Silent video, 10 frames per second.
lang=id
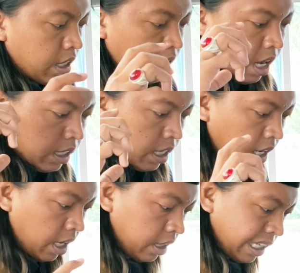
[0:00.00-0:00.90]
nggak akan
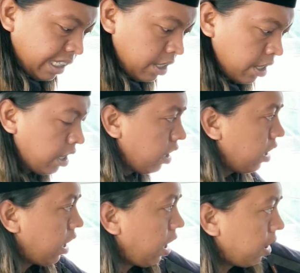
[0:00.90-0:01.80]
narik ke sini
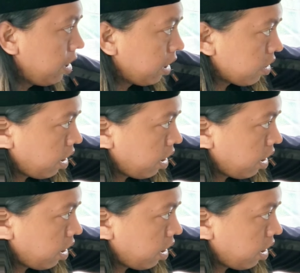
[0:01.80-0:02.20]
larinya ke